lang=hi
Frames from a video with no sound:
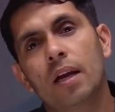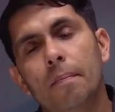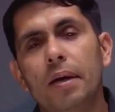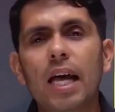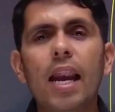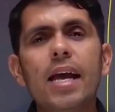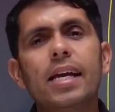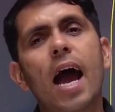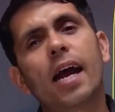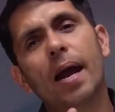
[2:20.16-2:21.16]
पता नहीं
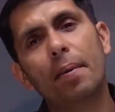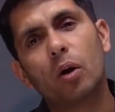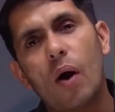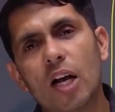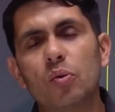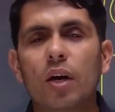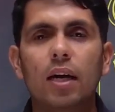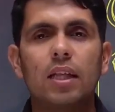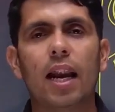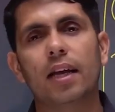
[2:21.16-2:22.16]
क्या क्या बकवास वो
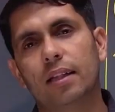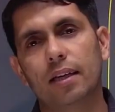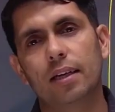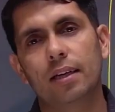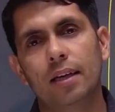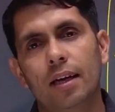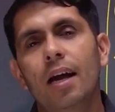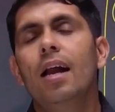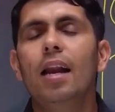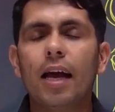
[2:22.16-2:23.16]
करता रहता है
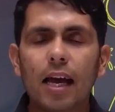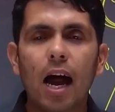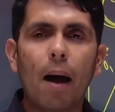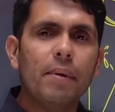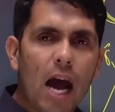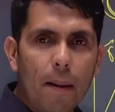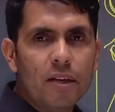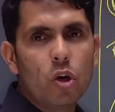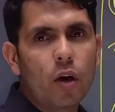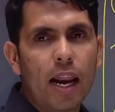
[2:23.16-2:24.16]
लेकिन हम यहां पे
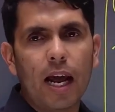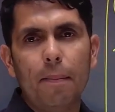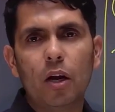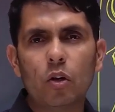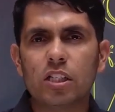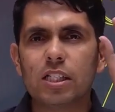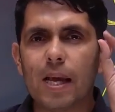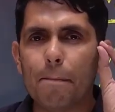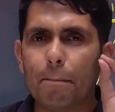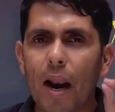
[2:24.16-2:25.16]
जो करेंगे बिल्कुल
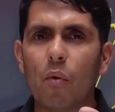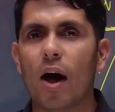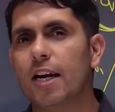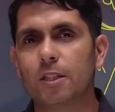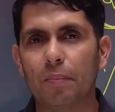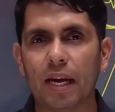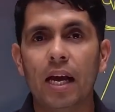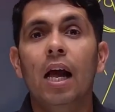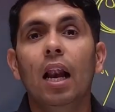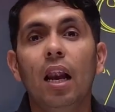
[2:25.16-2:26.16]
सिंपल वर्ड्स में
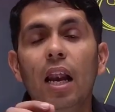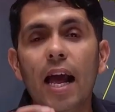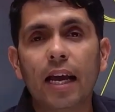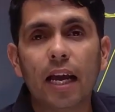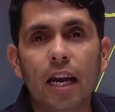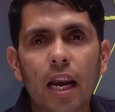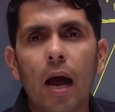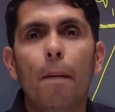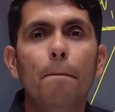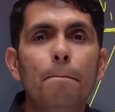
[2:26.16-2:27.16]

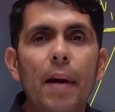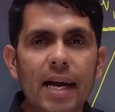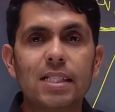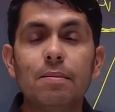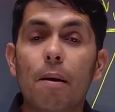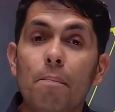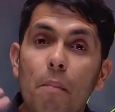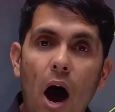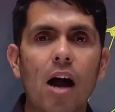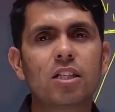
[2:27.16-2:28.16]
लेकिन मैक्सिमम
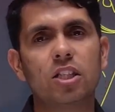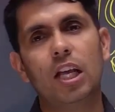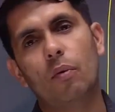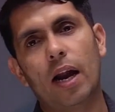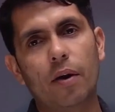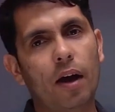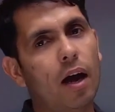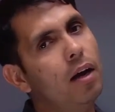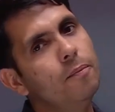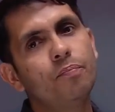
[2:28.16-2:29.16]
मार्क्स दिलवाने वाला
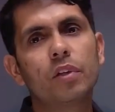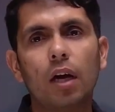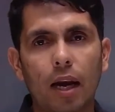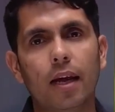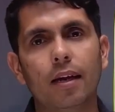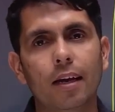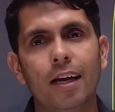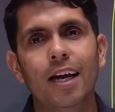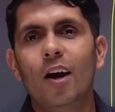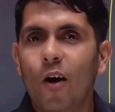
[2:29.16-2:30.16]
करेंगे
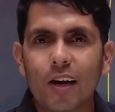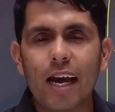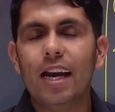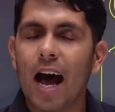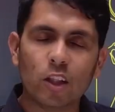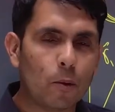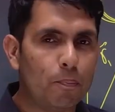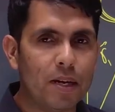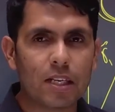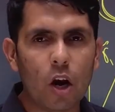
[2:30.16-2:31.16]
ओके ना तो
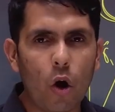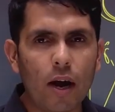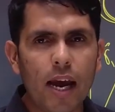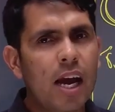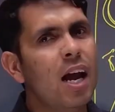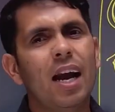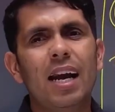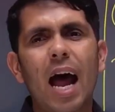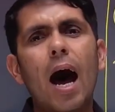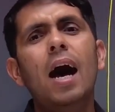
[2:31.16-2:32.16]
पजल होगे
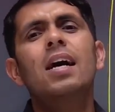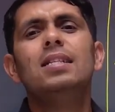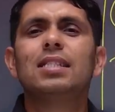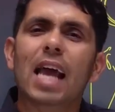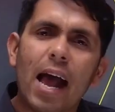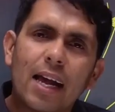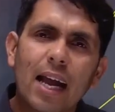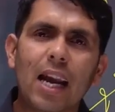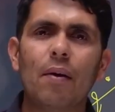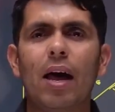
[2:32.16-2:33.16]
ना चेक
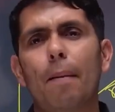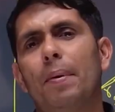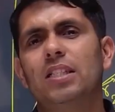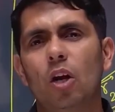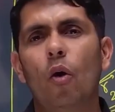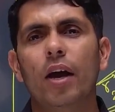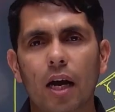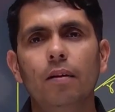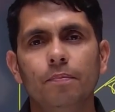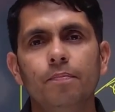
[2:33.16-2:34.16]
करने वाला पजल होएगा